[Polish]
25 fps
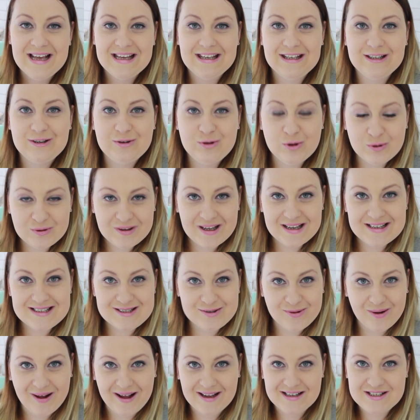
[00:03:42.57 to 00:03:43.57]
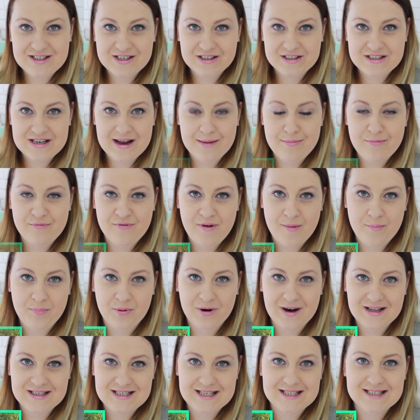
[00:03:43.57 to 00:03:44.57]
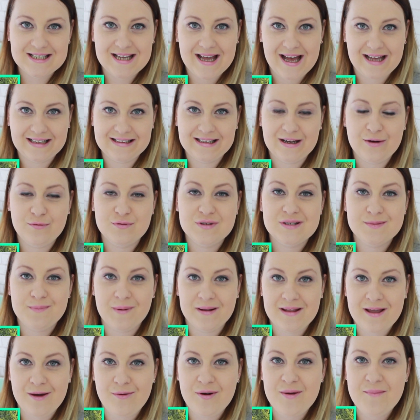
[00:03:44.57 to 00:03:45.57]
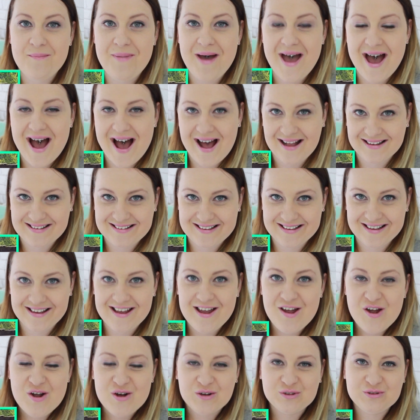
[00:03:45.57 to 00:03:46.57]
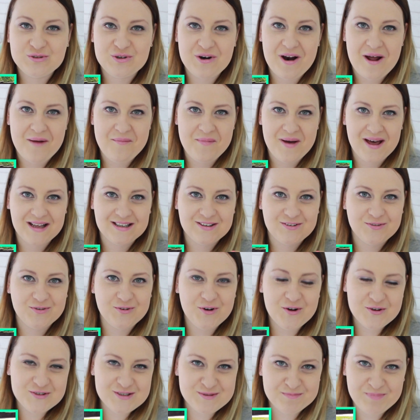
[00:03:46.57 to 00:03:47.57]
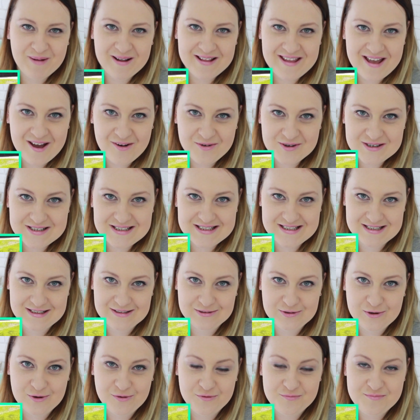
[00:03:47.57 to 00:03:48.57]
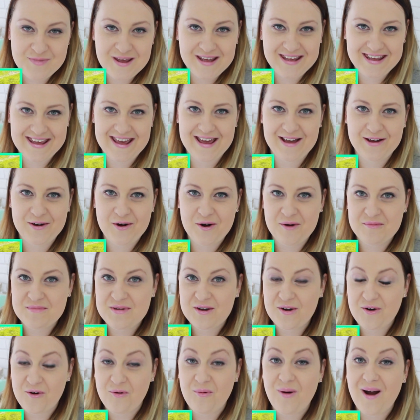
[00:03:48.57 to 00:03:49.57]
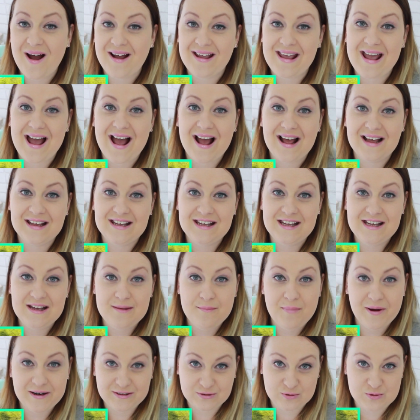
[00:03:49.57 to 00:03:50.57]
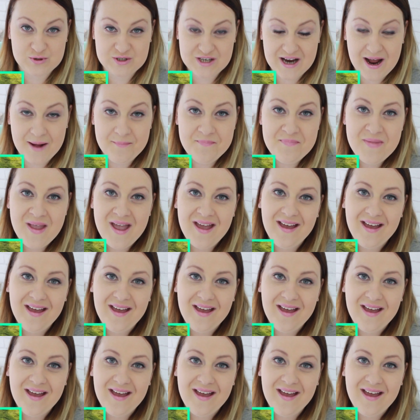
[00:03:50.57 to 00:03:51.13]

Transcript: I tutaj, słuchajcie, chciałabym Wam polecić kanał wspaniałej Beaty, która ma dwóch wspaniałych synów, Mikiego, Mikołaja i Bartusia,